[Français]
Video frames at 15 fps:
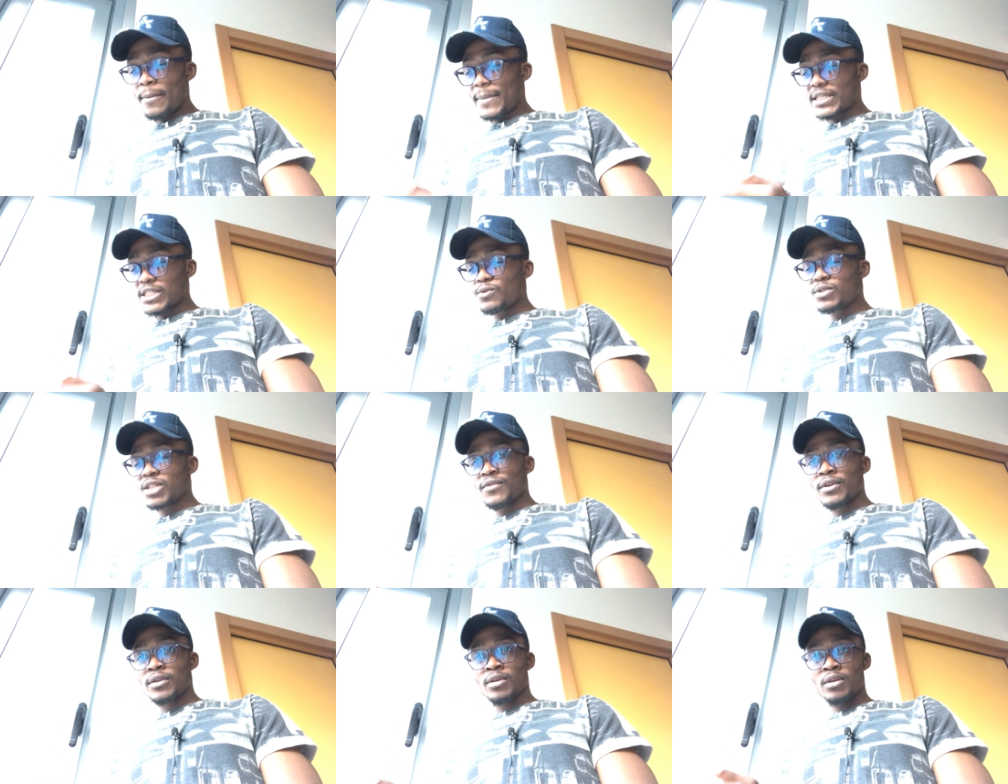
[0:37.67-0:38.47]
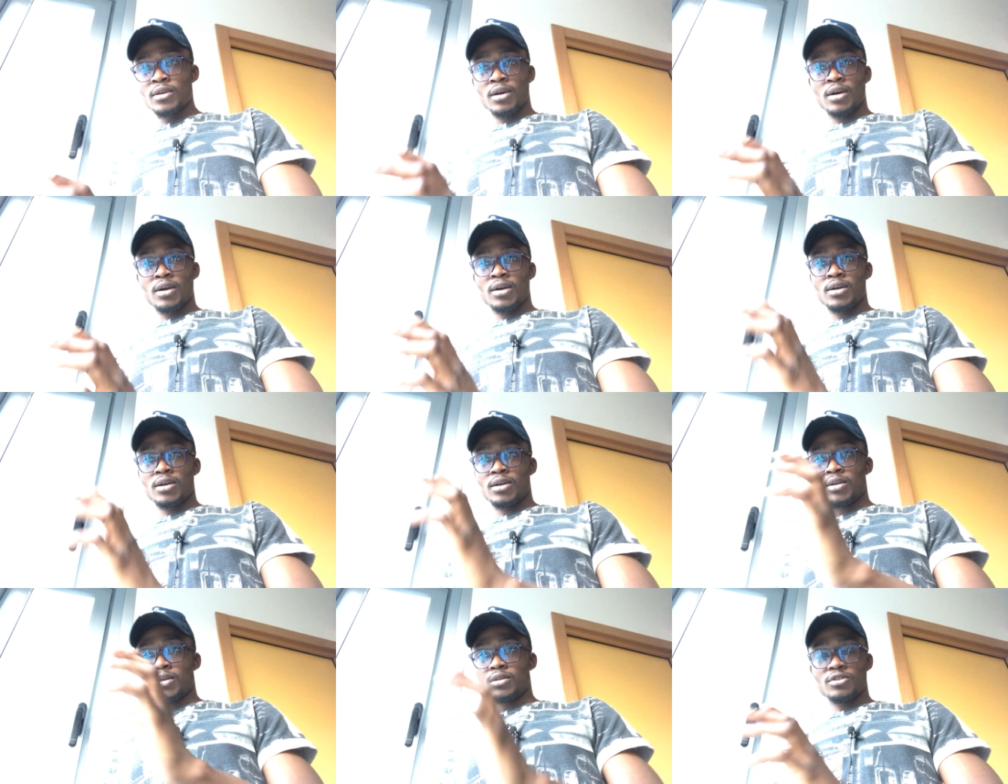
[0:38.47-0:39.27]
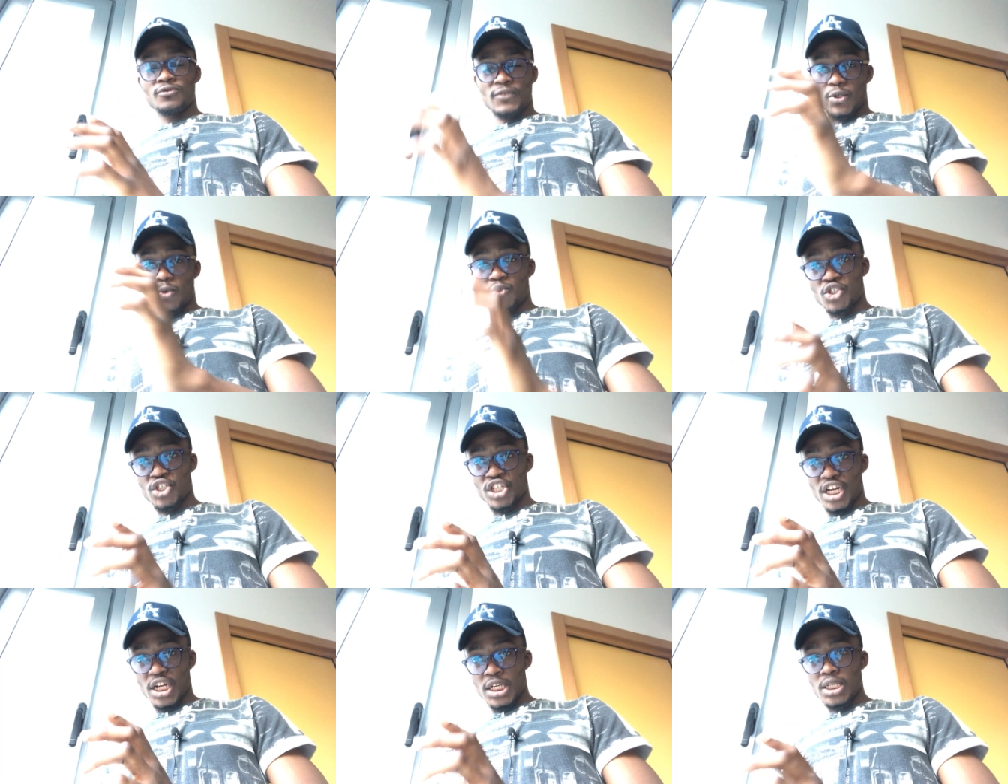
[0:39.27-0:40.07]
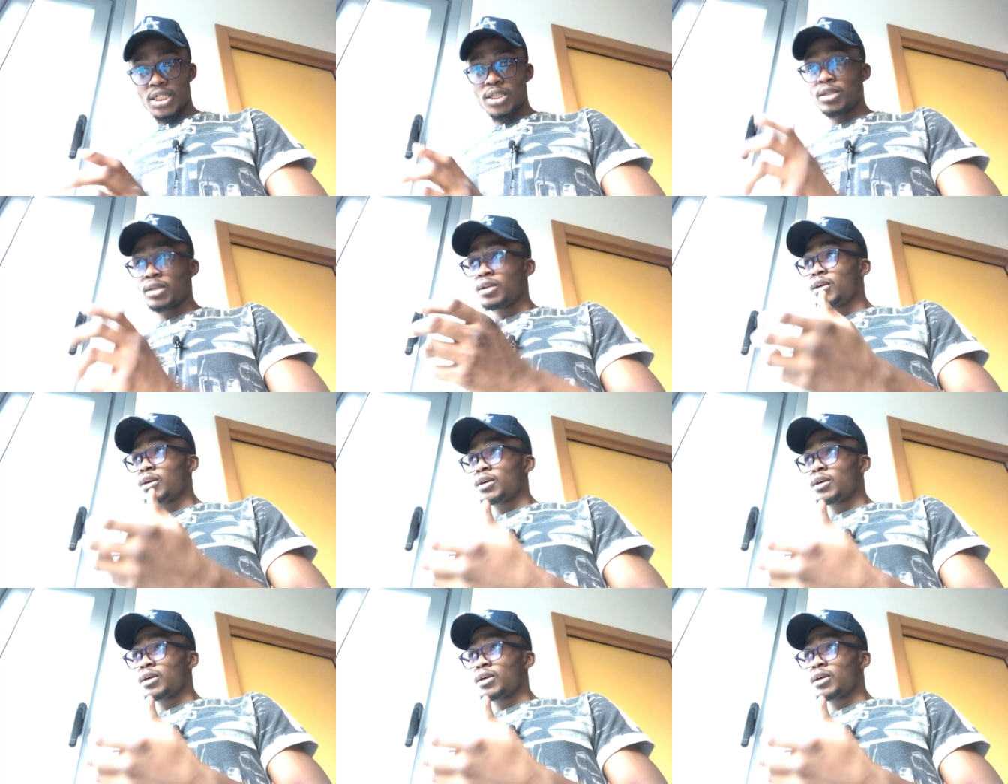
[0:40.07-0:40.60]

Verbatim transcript: Parce que vous savez que euh, de façon générale,